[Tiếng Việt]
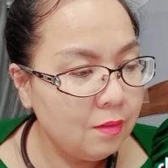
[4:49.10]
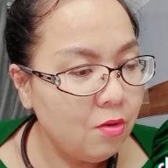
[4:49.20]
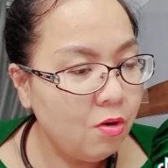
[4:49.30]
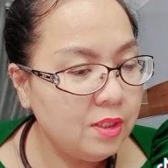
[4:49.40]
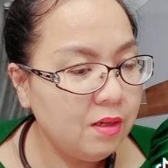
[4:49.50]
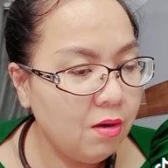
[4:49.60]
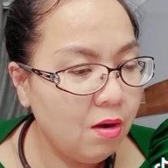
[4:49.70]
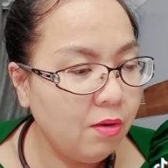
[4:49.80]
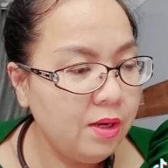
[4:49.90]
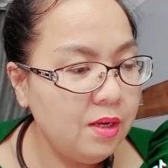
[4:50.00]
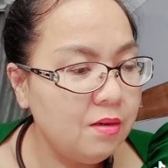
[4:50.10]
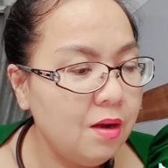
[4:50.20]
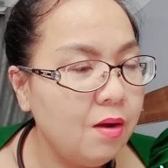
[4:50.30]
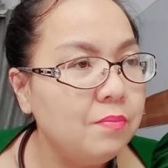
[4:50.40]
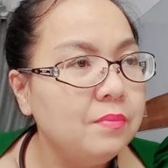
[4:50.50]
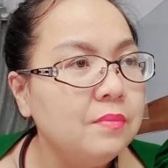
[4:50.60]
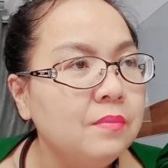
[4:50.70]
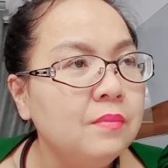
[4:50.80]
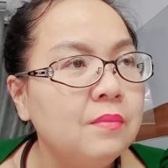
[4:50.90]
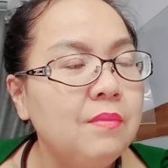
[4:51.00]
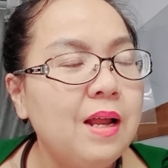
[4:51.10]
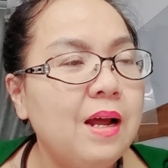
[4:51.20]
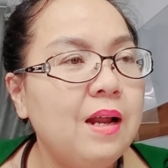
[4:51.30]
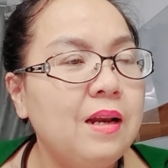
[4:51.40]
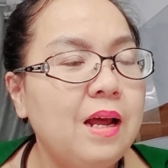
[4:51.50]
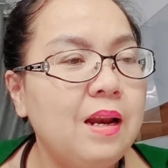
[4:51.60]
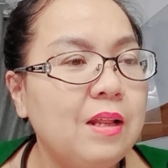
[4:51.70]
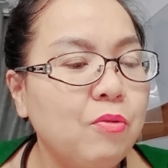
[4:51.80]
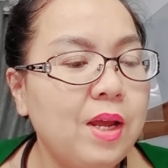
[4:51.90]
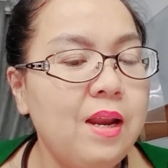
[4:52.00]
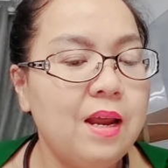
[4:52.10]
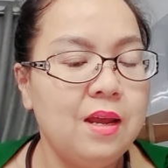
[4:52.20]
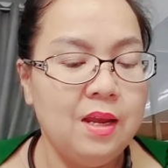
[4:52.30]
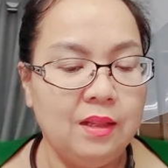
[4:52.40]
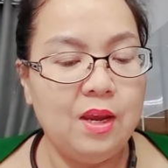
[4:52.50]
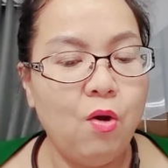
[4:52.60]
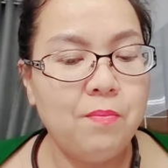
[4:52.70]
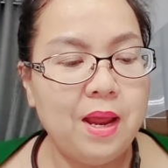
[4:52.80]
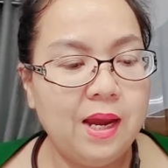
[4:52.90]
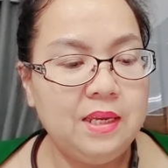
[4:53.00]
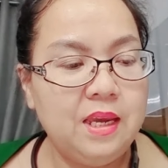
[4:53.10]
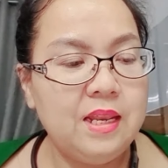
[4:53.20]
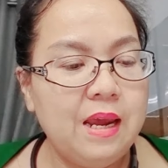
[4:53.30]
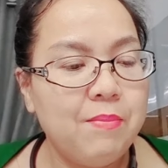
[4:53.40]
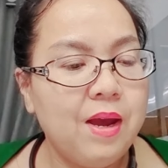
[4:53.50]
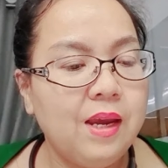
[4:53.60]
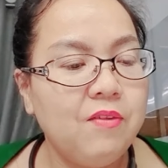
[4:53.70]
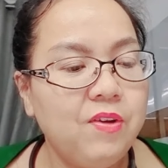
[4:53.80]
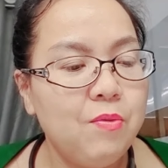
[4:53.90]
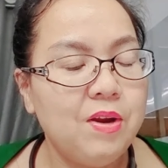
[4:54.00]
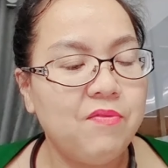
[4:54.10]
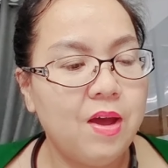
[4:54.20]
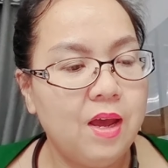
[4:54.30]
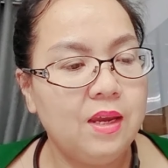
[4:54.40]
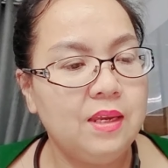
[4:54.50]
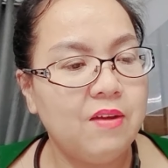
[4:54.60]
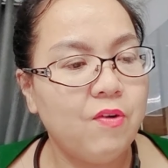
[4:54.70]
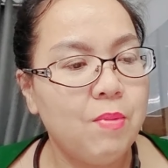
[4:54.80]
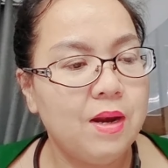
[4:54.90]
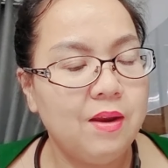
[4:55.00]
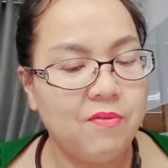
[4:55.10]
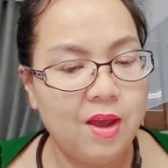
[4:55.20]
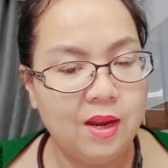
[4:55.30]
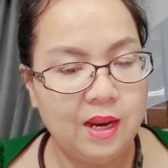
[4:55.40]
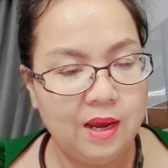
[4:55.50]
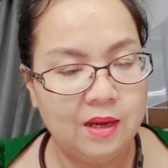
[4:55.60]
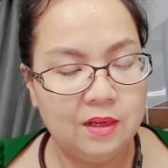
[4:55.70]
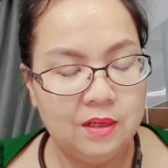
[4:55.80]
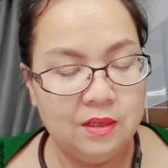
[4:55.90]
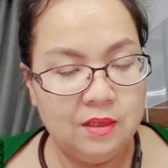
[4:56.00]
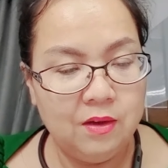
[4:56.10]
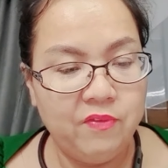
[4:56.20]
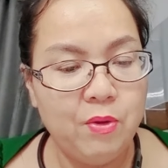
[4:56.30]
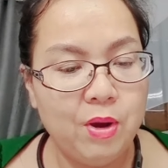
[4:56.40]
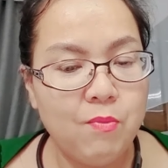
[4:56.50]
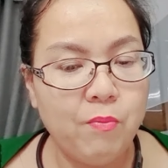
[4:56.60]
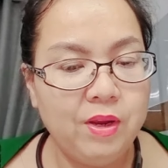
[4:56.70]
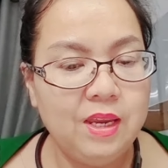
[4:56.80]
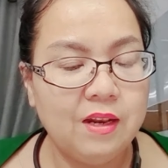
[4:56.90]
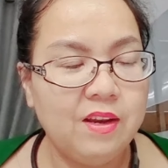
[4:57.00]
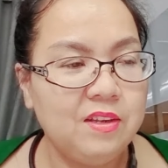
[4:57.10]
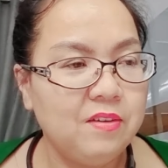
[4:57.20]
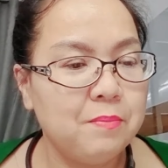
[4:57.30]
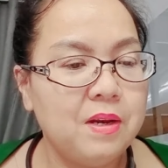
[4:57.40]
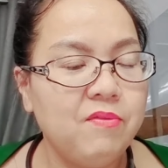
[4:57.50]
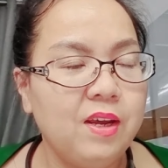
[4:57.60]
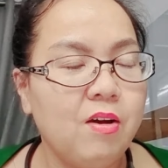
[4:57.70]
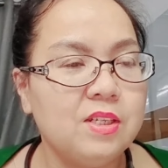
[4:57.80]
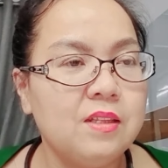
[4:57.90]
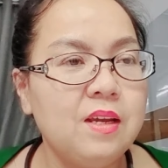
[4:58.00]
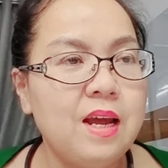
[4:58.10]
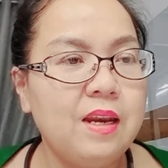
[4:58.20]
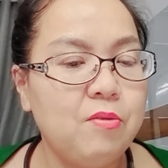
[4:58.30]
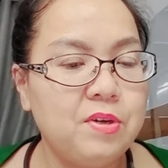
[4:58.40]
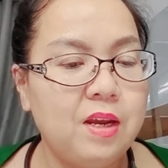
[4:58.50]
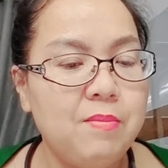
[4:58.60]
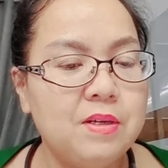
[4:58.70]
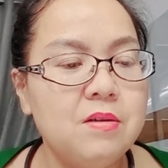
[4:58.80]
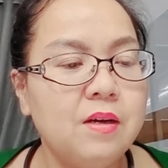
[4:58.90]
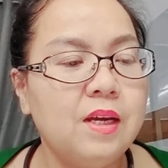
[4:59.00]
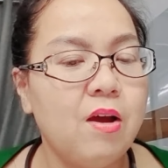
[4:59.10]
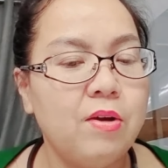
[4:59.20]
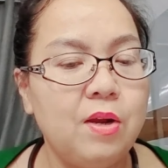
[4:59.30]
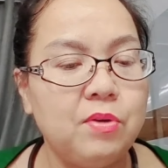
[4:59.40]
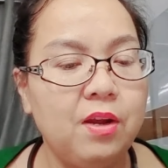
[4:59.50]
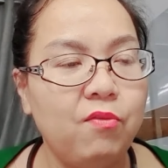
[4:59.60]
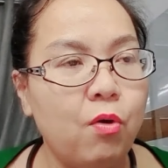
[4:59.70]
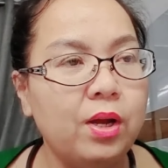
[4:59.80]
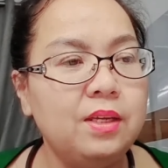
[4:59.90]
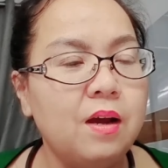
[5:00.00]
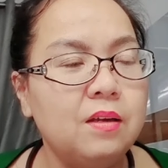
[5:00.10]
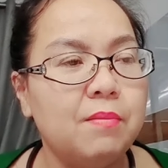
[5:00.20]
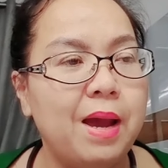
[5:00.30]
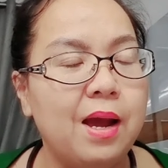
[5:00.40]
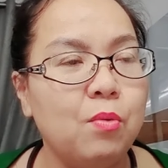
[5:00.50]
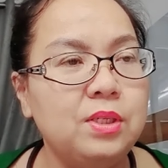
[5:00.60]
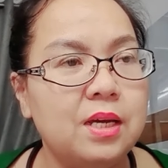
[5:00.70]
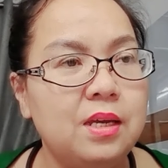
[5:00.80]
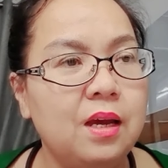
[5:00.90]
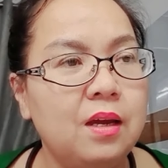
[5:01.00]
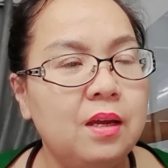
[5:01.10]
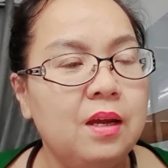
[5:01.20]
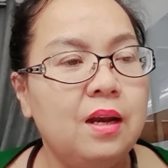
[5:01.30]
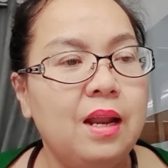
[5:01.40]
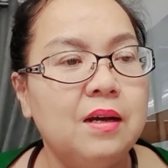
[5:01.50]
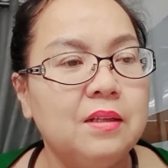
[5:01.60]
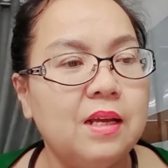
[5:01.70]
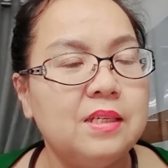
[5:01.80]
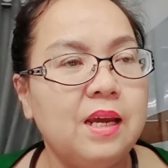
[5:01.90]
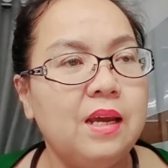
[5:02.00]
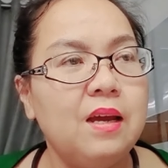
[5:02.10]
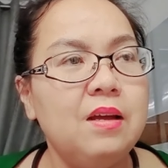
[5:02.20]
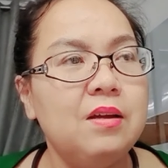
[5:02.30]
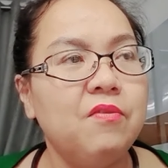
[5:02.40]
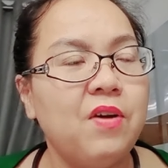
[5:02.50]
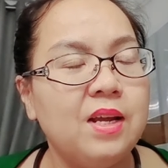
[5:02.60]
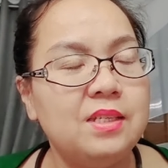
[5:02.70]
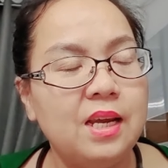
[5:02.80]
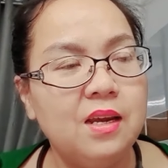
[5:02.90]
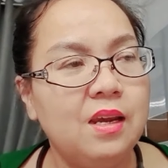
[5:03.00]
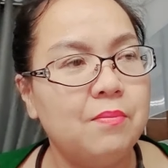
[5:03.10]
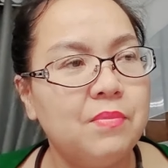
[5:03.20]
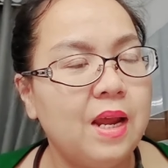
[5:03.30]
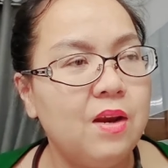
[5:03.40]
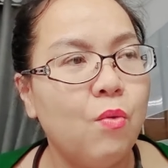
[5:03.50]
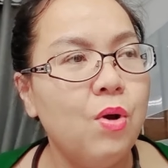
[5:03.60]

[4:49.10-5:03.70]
rồi chị còn hỏi gì nữa không là là là tôi thấy là thì hôm nay chị đem hai cái phiếu này về giải phẫu bệnh này về nè với hóa mô miễn dịch thì bệnh viện họ sẽ tiến hành điều trị mà trước khi họ điều trị vô hóa chất cho bạn của chị á là người ta sẽ phải xét nghiệm đầy đủ